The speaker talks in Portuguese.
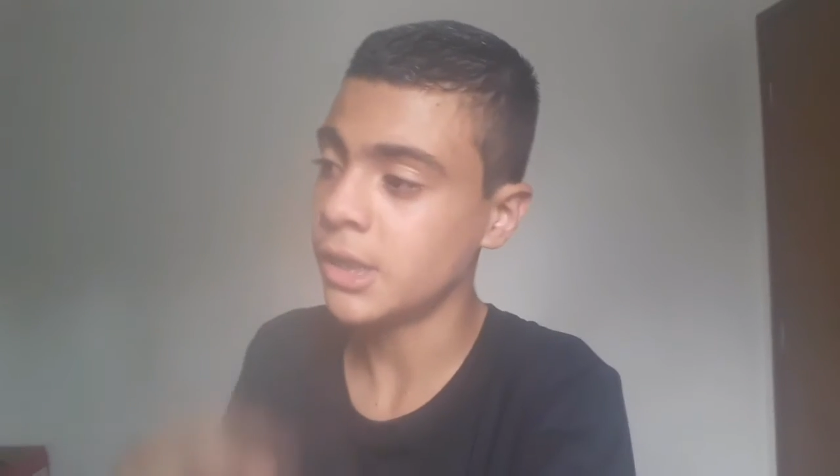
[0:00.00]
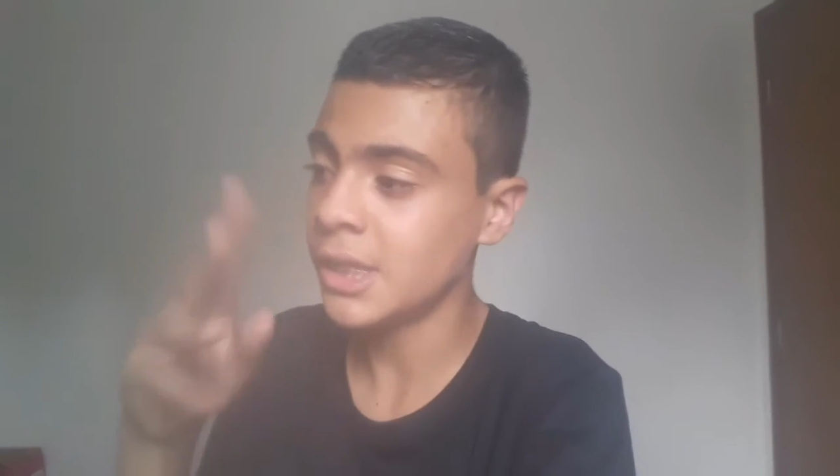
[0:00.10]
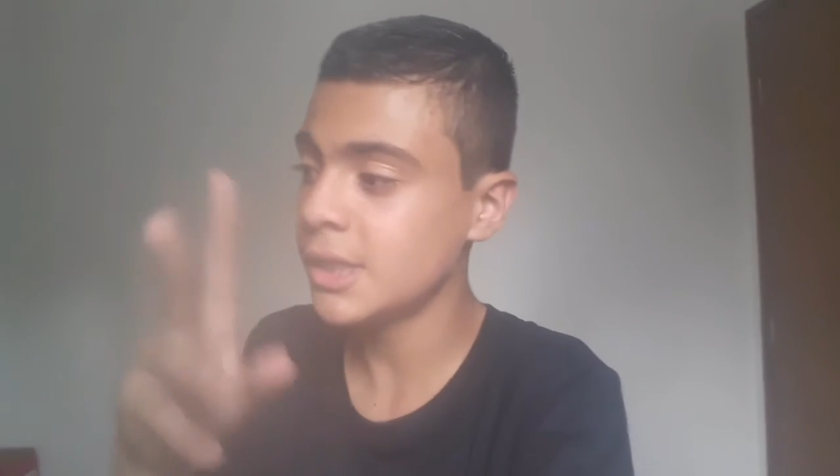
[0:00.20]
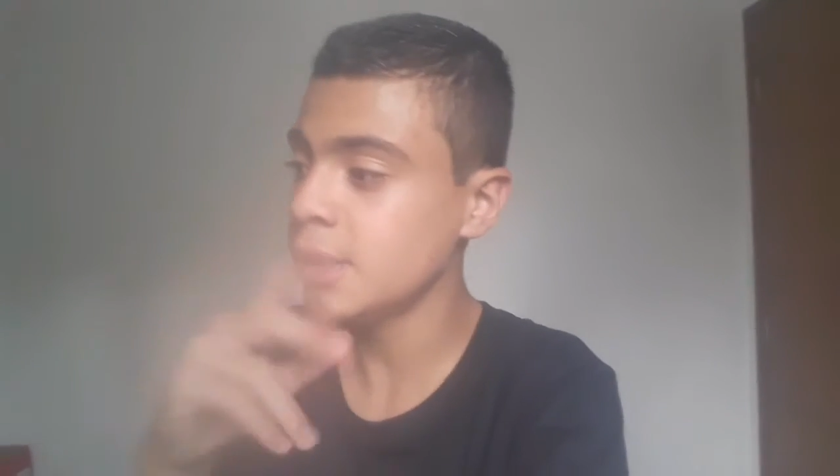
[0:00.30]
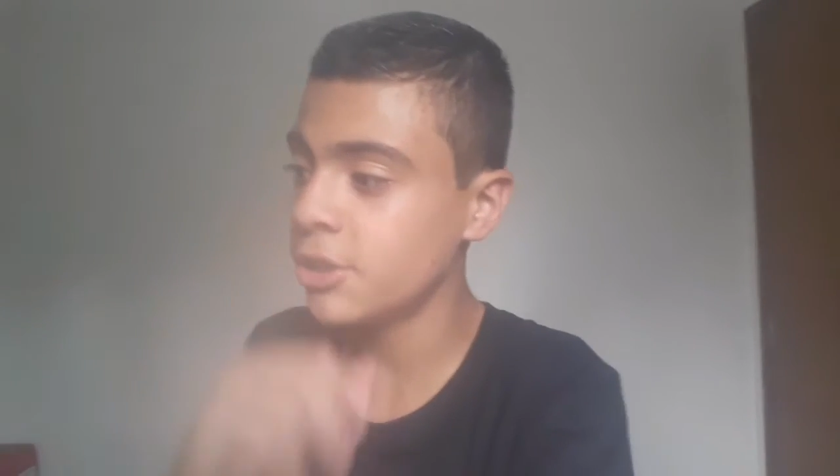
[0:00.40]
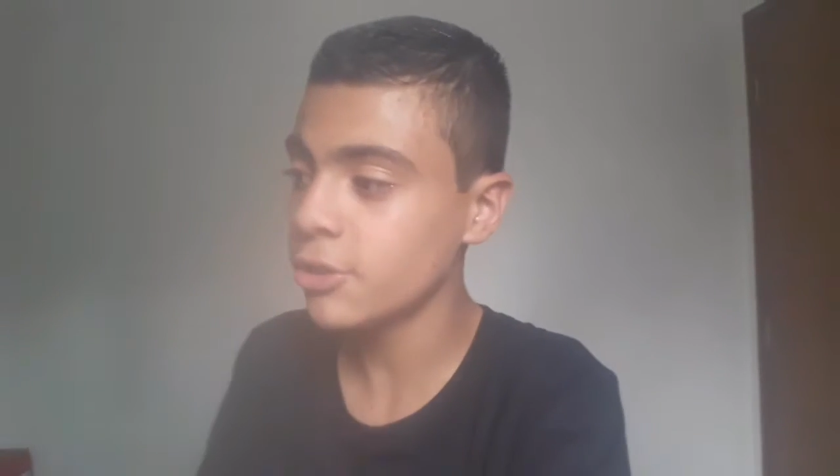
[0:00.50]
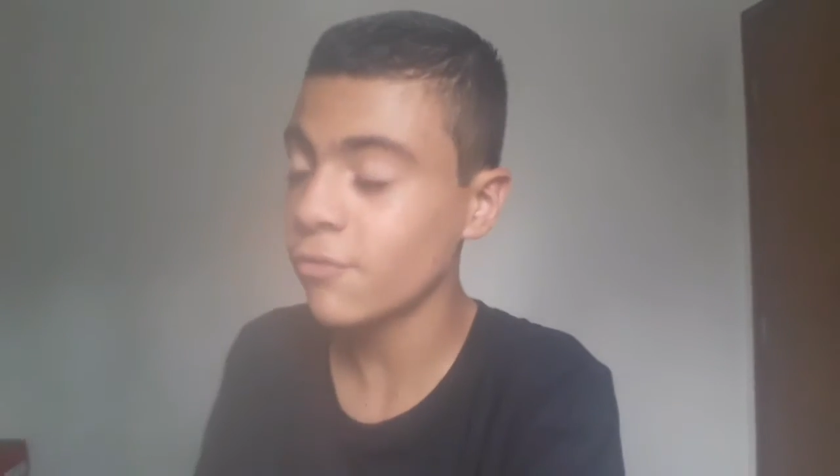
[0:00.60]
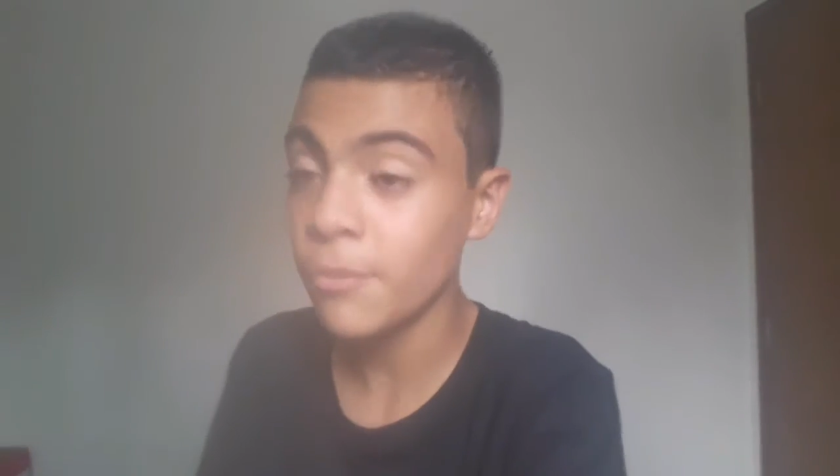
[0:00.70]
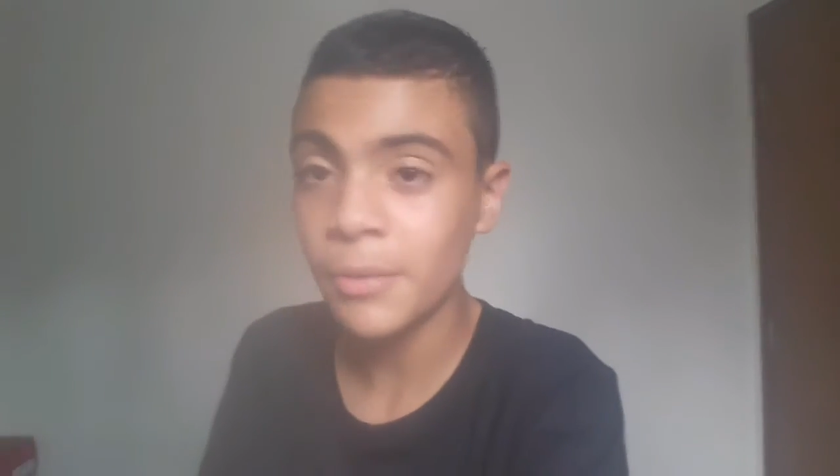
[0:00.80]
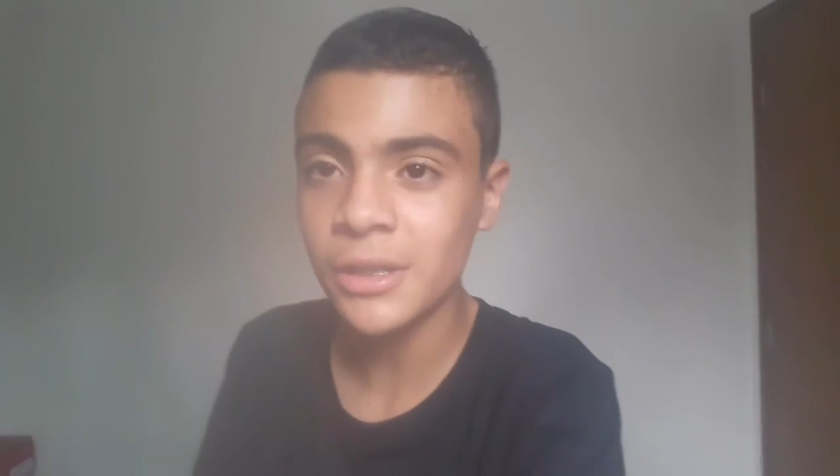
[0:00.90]
Esses dias eu
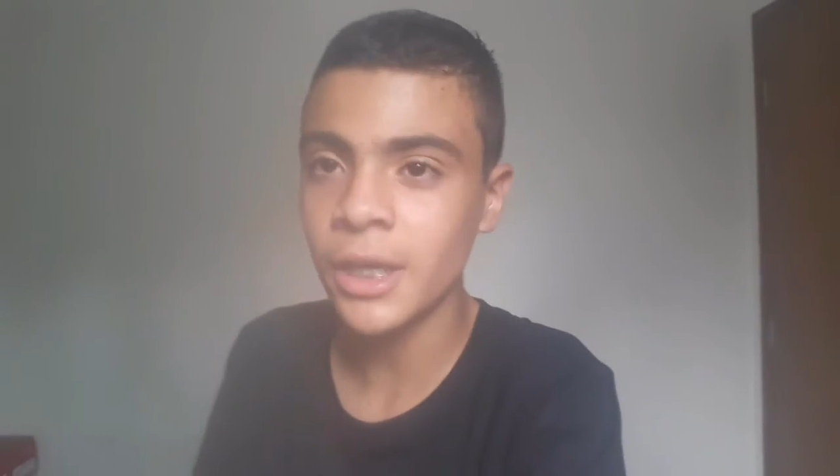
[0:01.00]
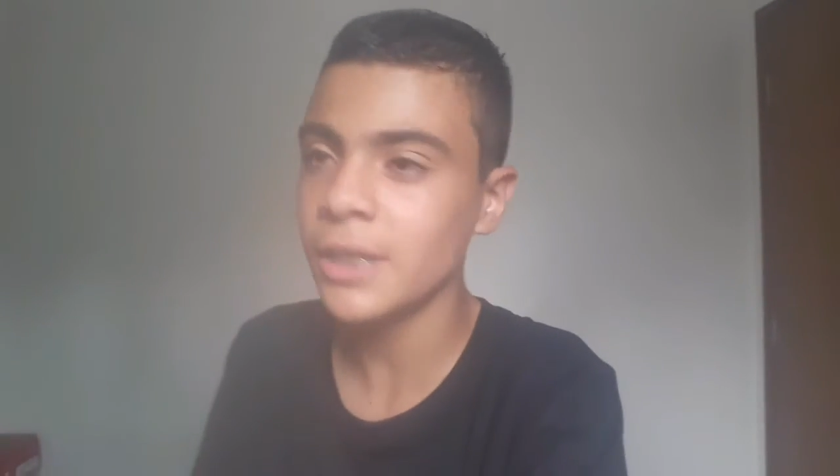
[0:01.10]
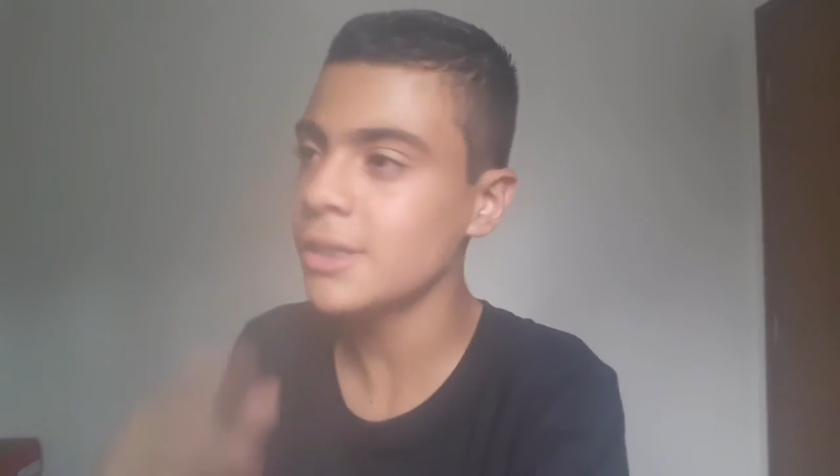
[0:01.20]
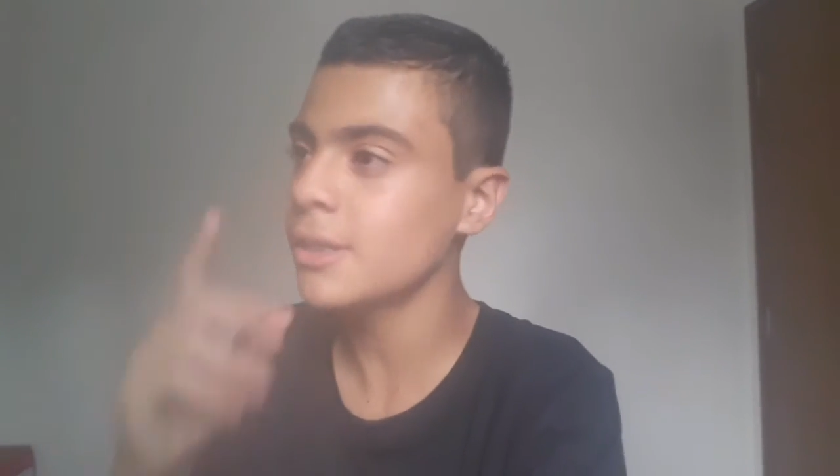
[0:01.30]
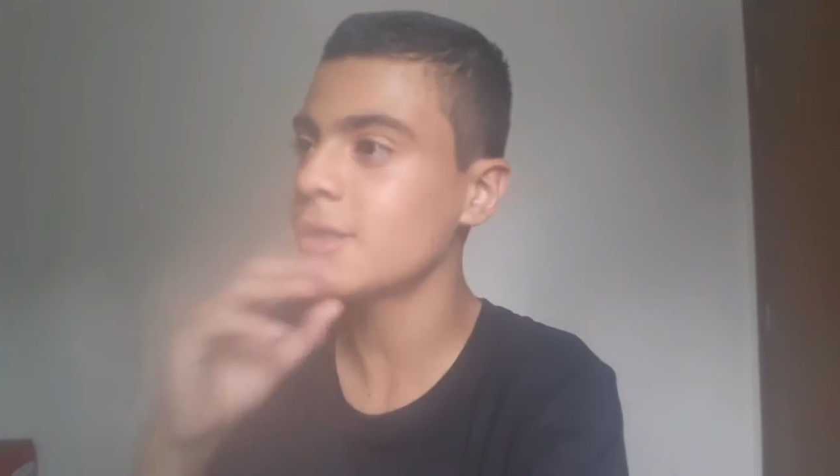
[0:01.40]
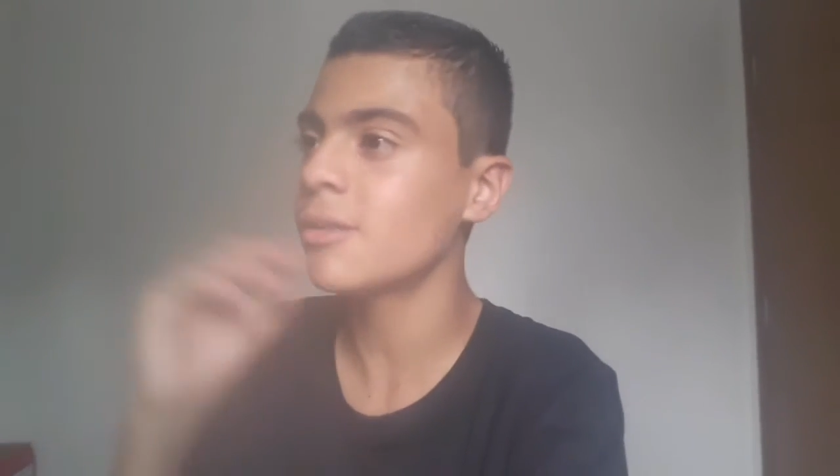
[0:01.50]
fui, esses